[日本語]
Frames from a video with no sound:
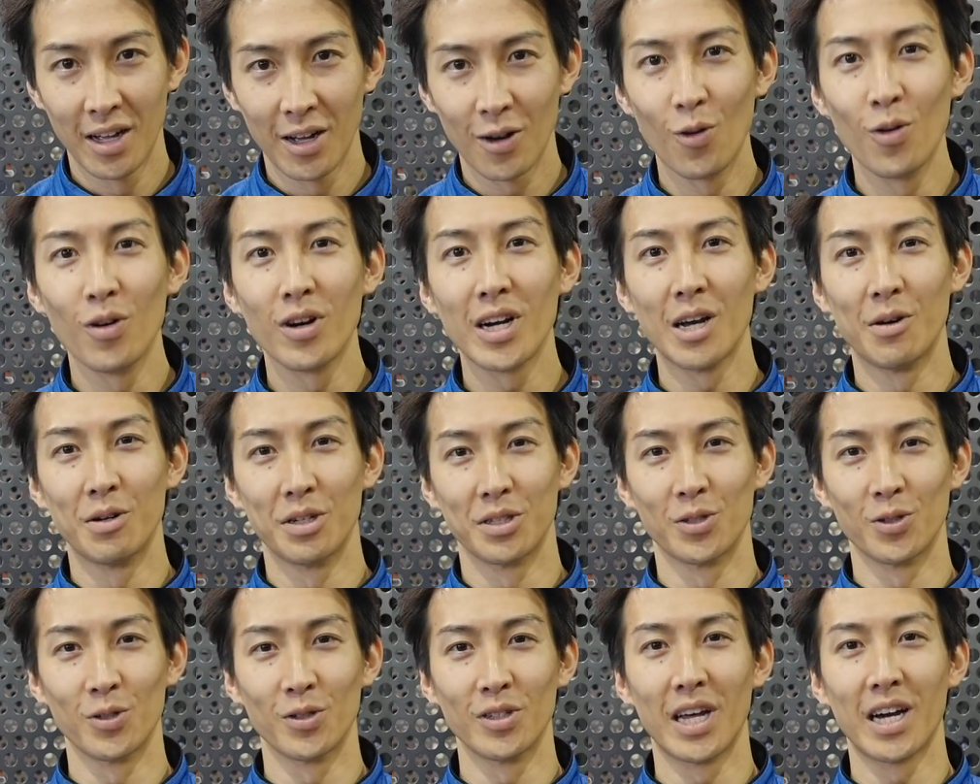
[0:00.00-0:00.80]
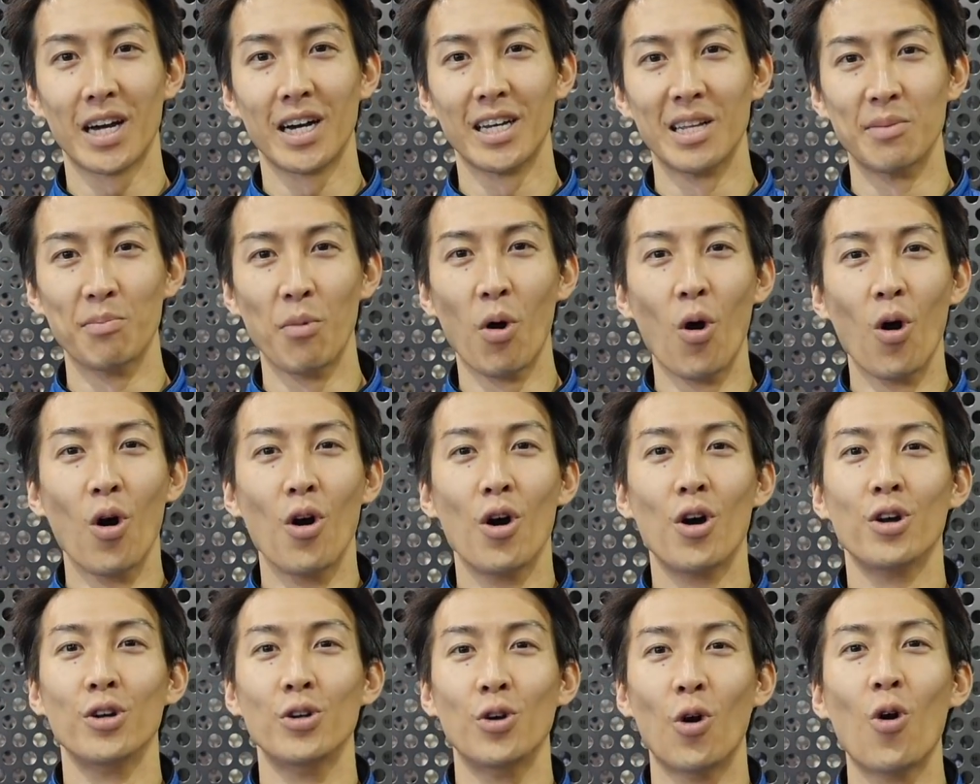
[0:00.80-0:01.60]
今回はその中でも
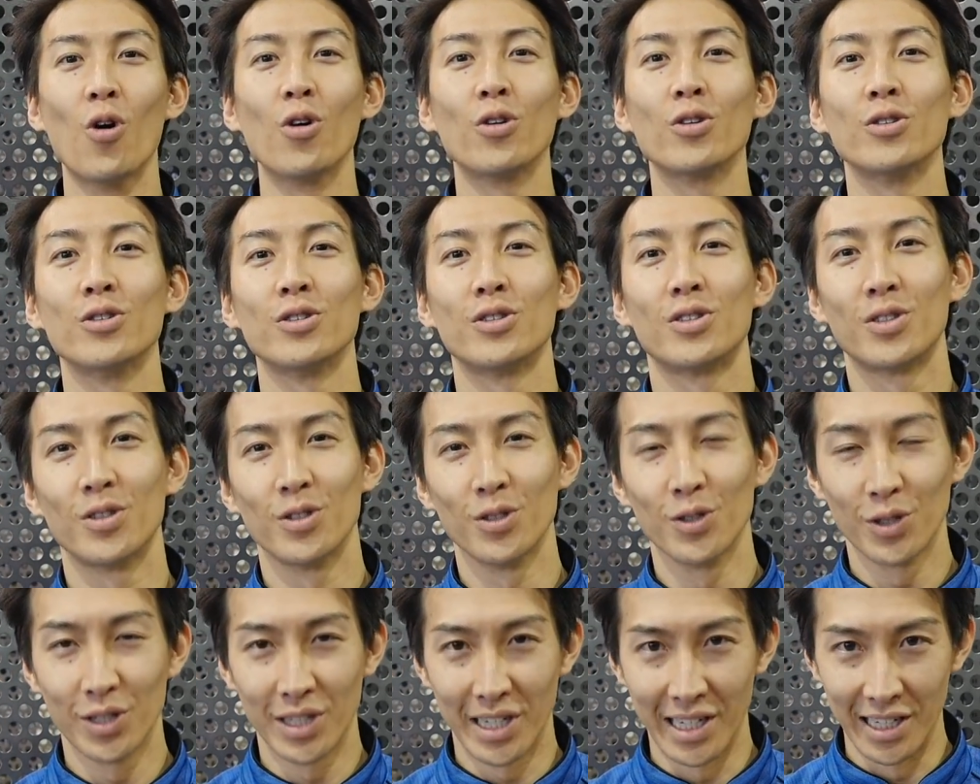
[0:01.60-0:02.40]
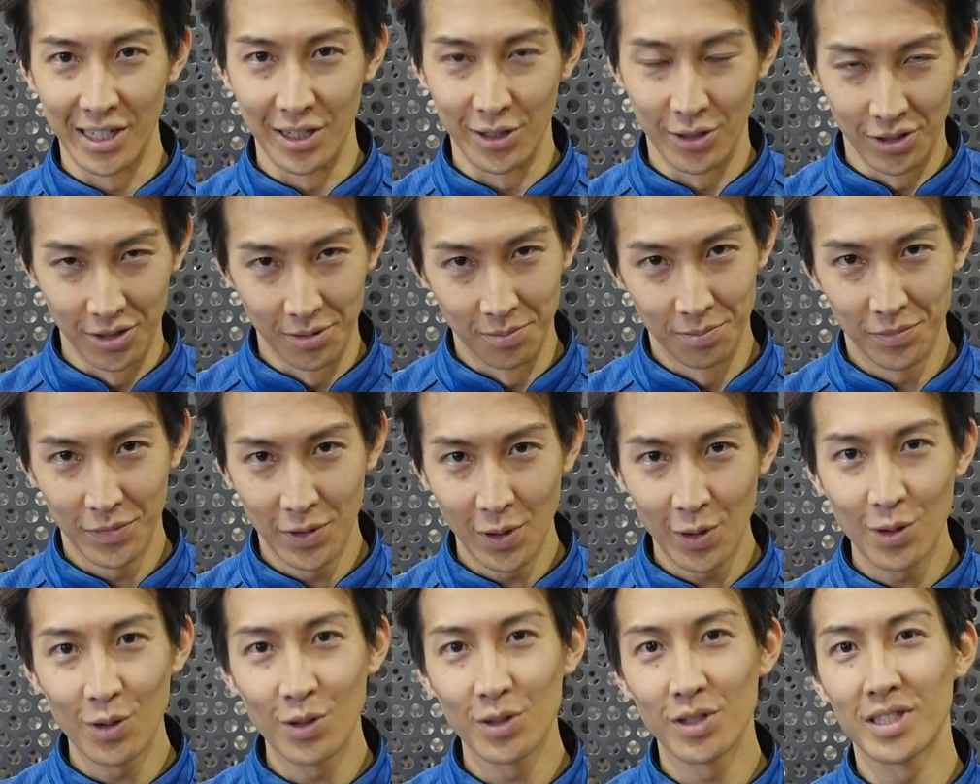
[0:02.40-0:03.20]
ロングツーリング
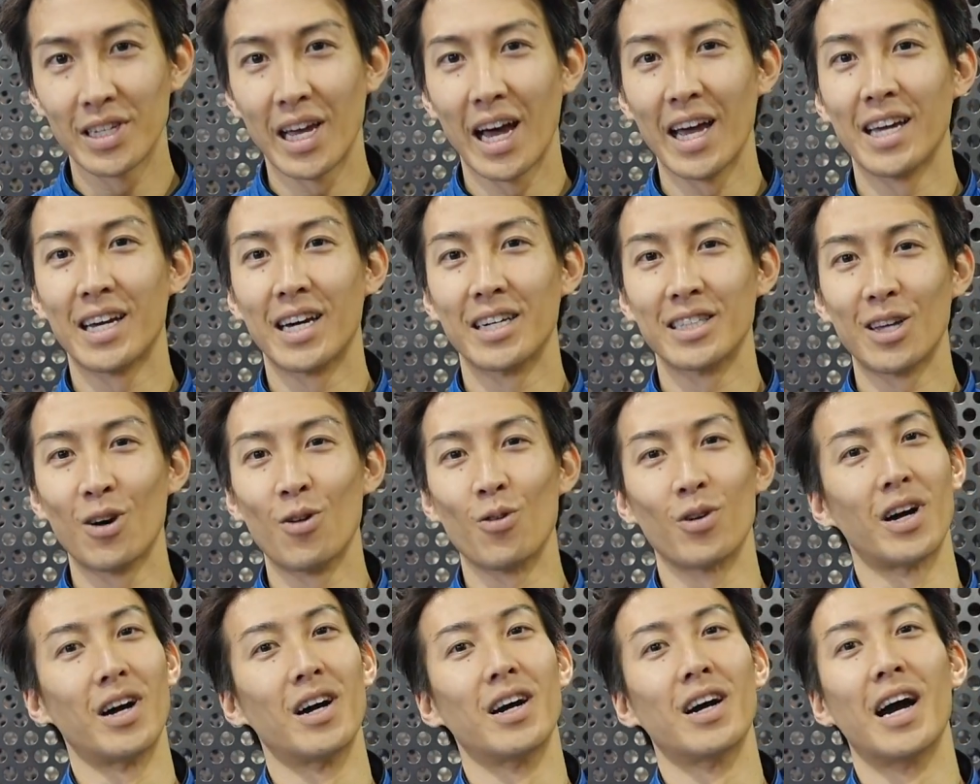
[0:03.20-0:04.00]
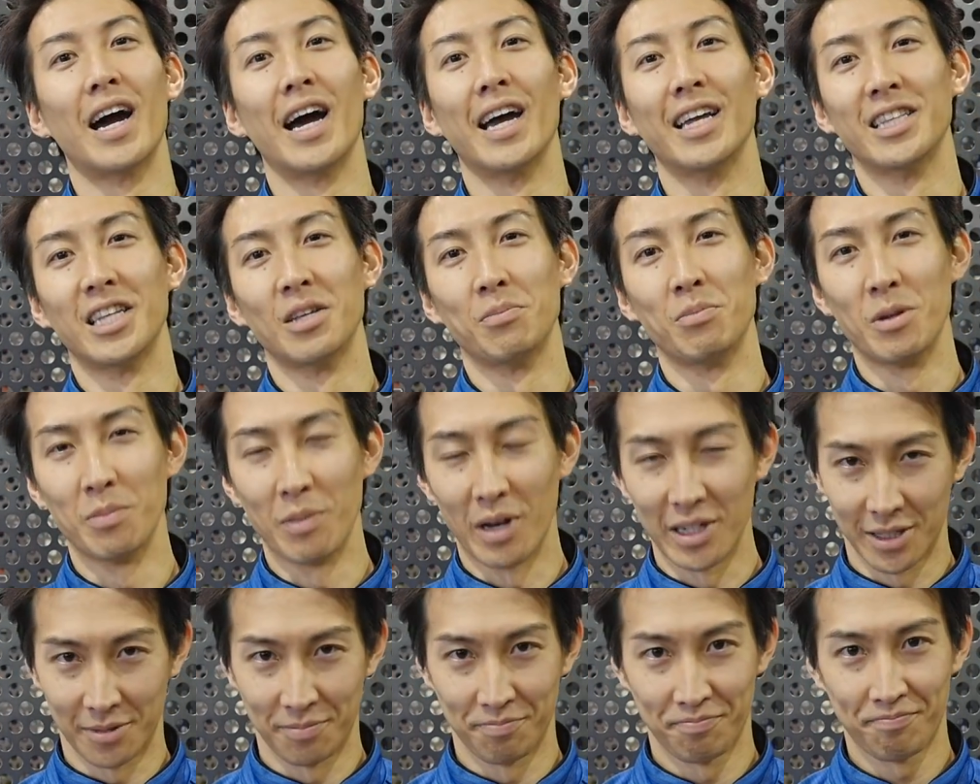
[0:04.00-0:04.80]
という使い方を考えてみ
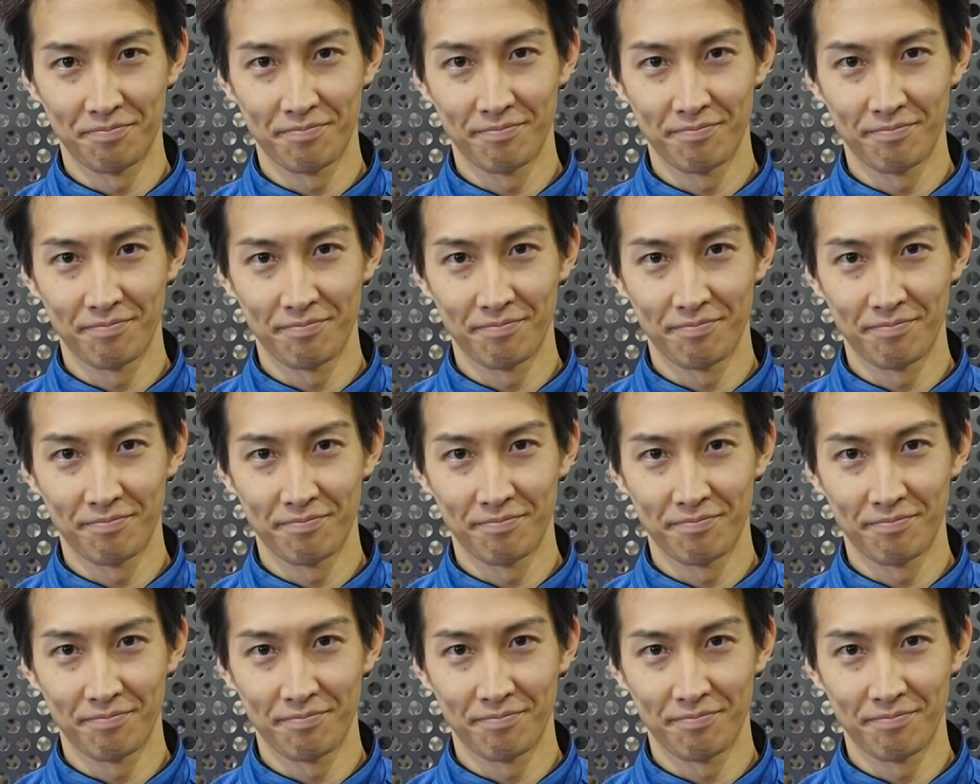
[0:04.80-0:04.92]
ます